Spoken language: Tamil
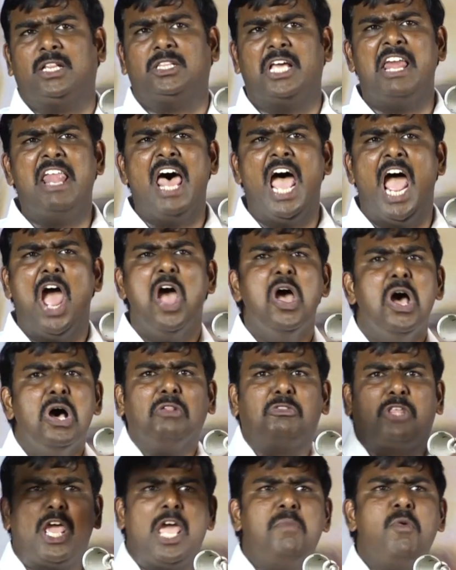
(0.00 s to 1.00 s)
பார்த்து
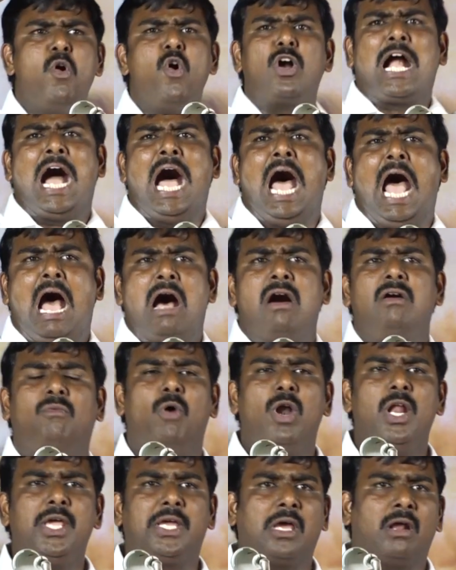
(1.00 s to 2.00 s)
திமுக
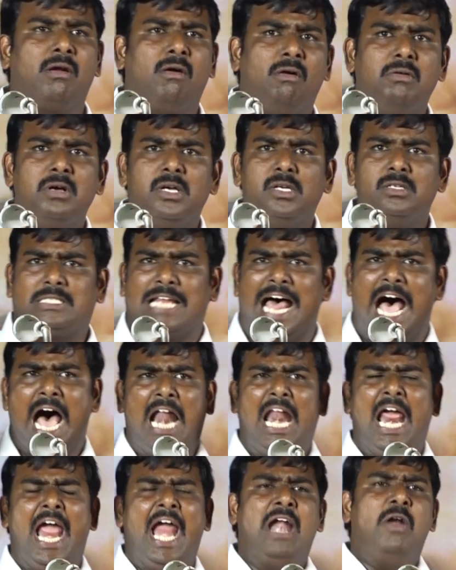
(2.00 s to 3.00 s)
ஒழிக்கணும்
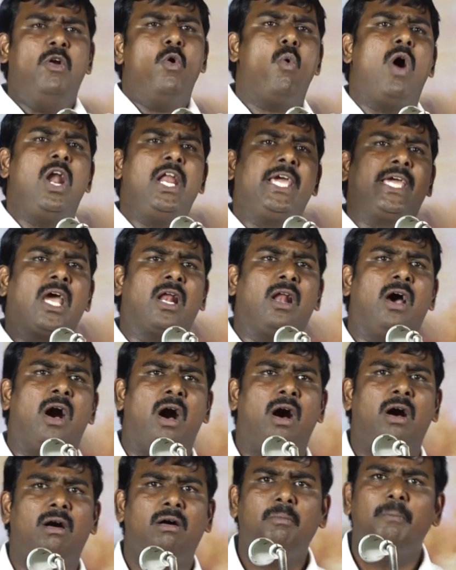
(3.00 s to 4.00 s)
ஸ்டாலின்
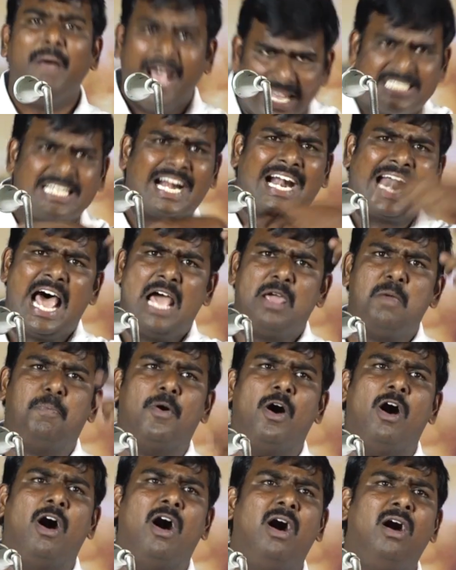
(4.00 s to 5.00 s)
ஒழிக்கணும் பேசுகிறா
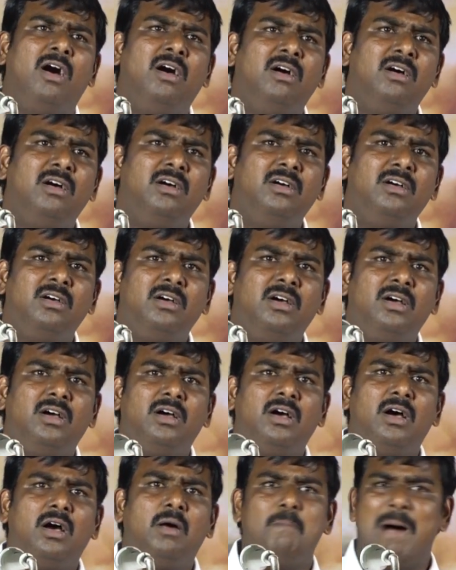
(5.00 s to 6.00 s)
இப்போ
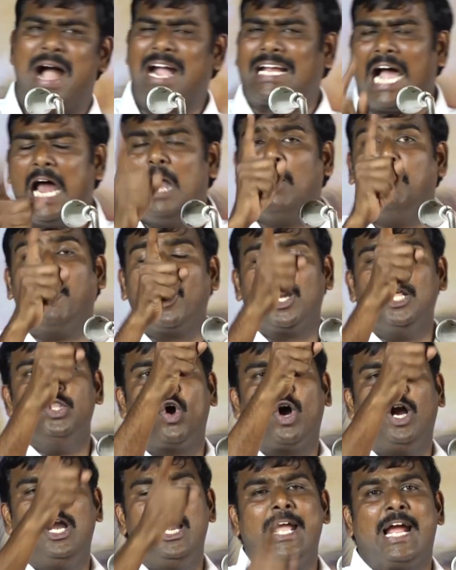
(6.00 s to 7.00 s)
மக்கள் புரிந்து
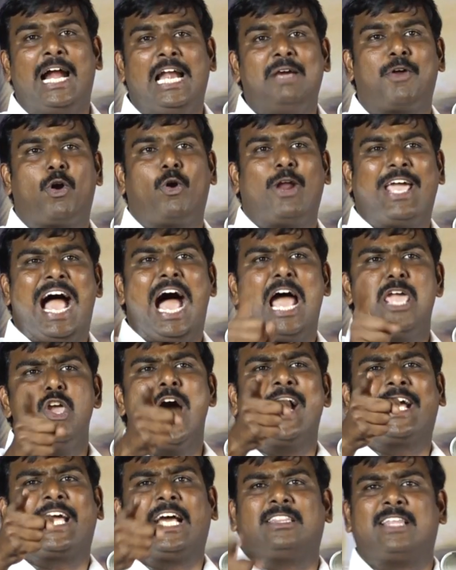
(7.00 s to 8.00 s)
கொள்ளுங்கள் இவருடைய
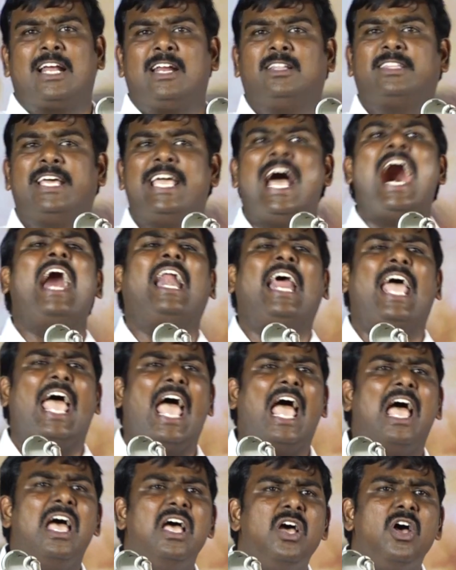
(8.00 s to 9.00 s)
அயோக்கியத்தனத்தை யாரு
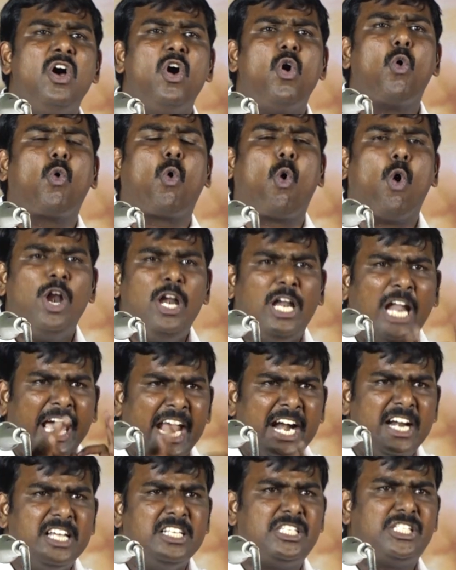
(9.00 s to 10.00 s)

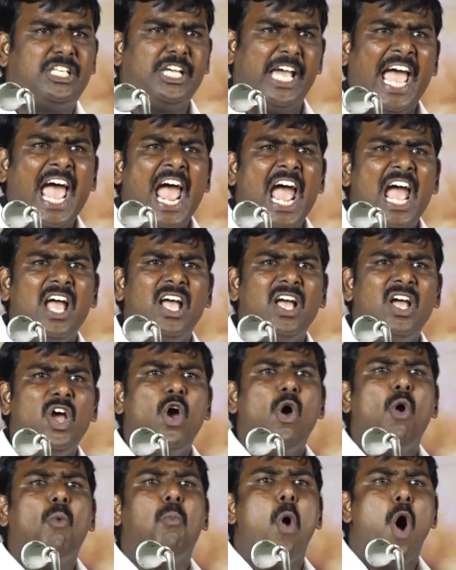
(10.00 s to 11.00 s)
கொள்ளையடிச்சு
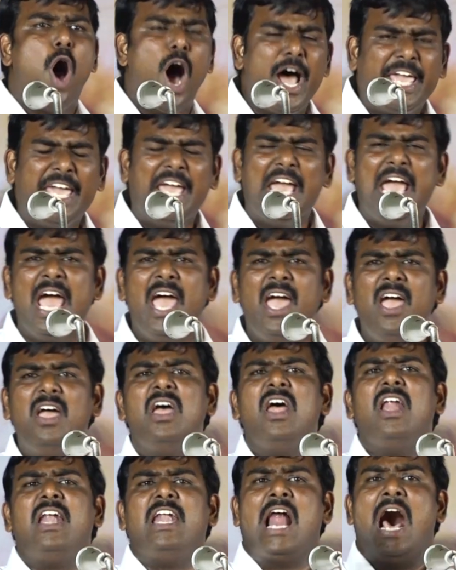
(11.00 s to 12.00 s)
போய்
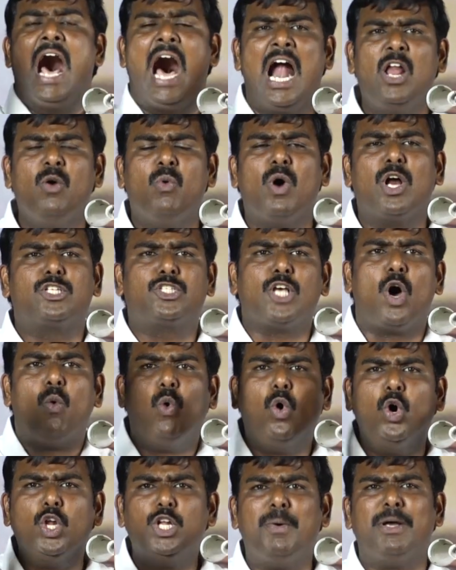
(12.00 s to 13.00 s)
நாலு வருஷம்
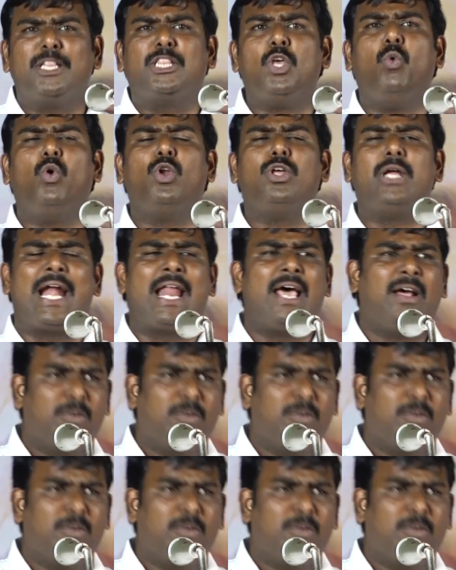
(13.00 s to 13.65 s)
ஊதுபத்தி என